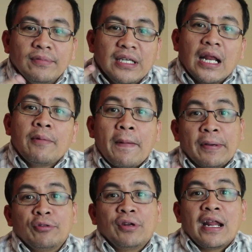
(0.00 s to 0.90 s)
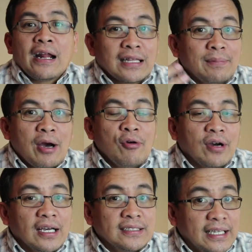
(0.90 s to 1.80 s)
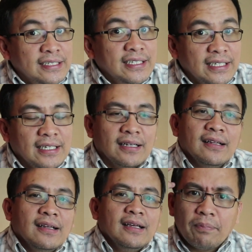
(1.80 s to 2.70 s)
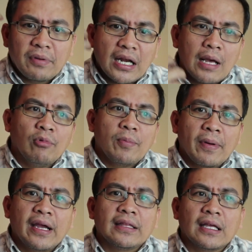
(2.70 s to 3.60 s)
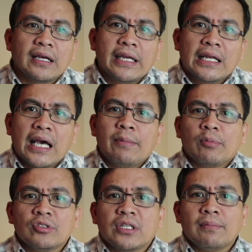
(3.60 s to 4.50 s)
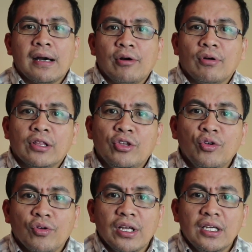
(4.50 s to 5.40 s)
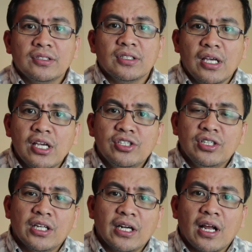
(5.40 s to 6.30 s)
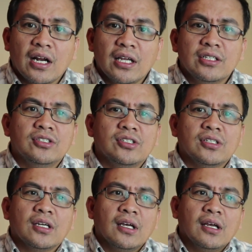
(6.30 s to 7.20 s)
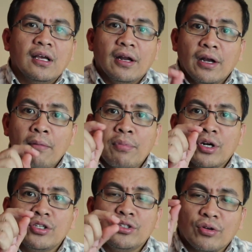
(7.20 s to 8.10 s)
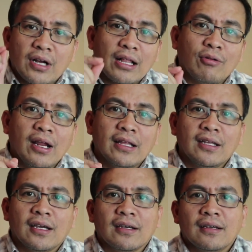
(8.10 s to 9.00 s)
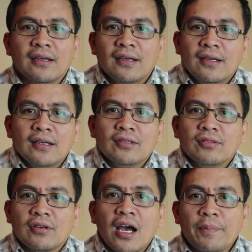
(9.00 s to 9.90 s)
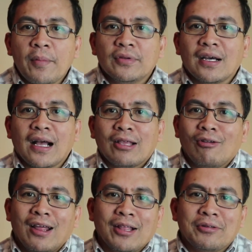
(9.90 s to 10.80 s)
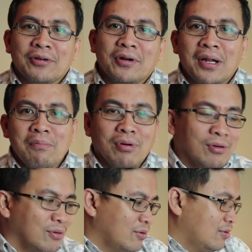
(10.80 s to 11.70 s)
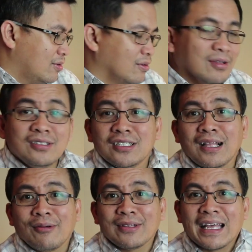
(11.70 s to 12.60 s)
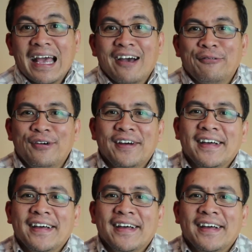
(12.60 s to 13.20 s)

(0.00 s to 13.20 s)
Sila ang papatunay na nagtrabaho ka as engineer. Kailangan mo ipakita na ginagamit mo sa trabaho ang theories, engineering knowledge, numbers you're calculating. So, kakapin mo dyan calculator, libro, just like what I have.